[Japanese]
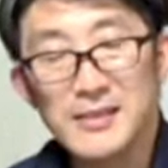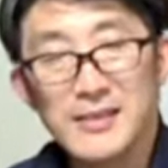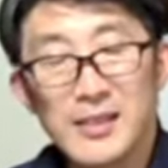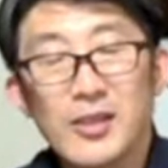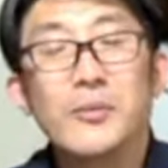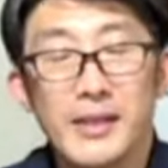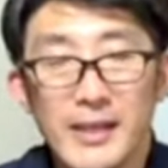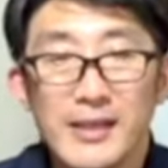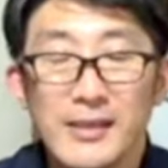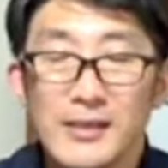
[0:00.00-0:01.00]
例えば
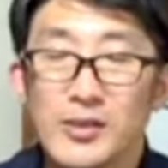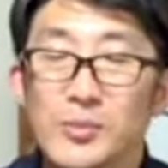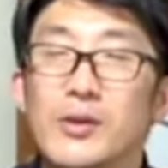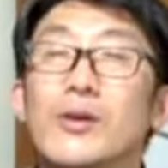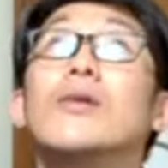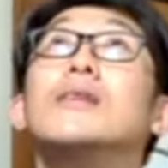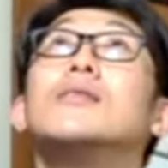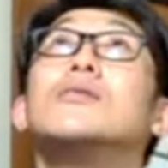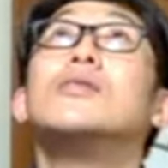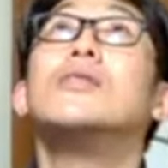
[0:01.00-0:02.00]
ね、首をこうやっ
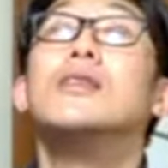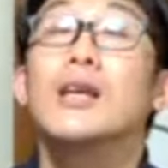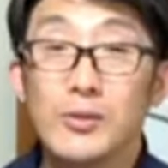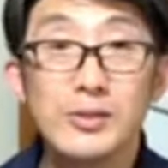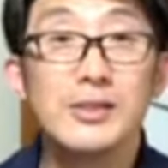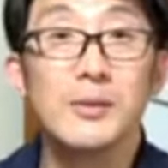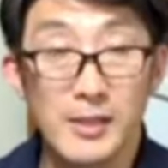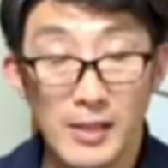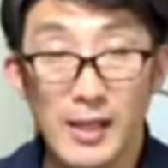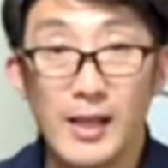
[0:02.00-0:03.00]
て後ろに倒してみ
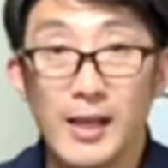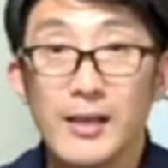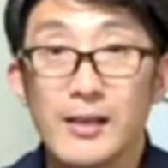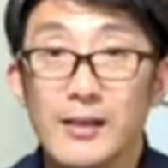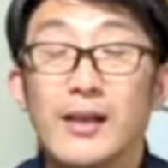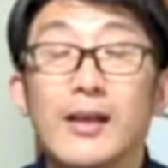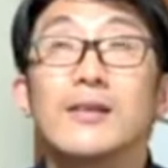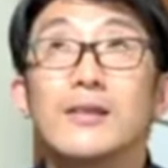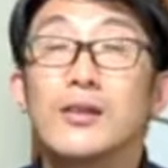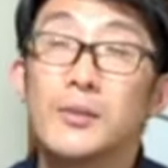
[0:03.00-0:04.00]
て、で
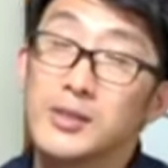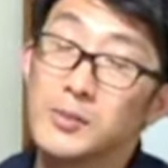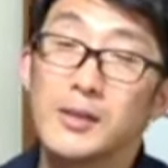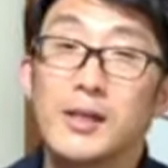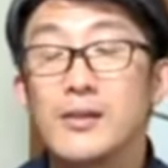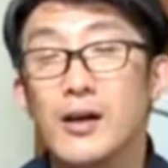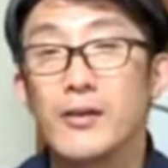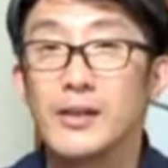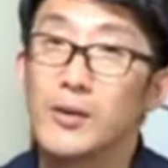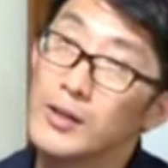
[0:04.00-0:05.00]
例えばしびれる
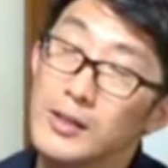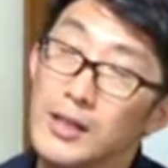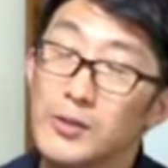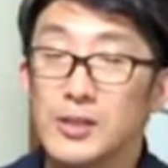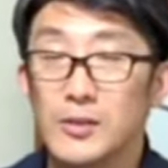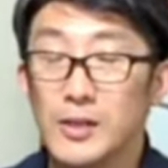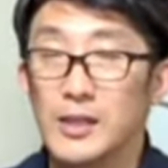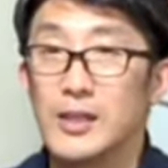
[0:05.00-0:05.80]
側にこうやって倒した時